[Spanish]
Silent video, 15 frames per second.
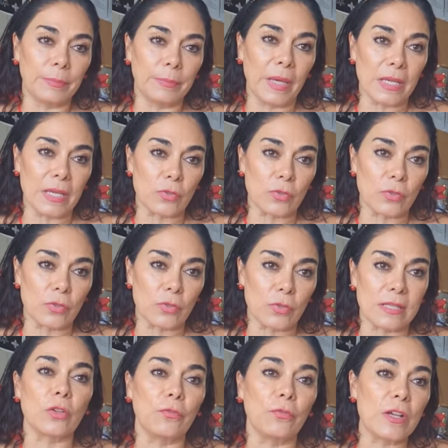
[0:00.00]
pienso que
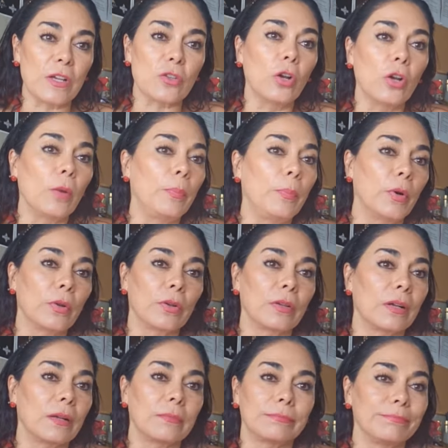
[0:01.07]
si esto fue solo por...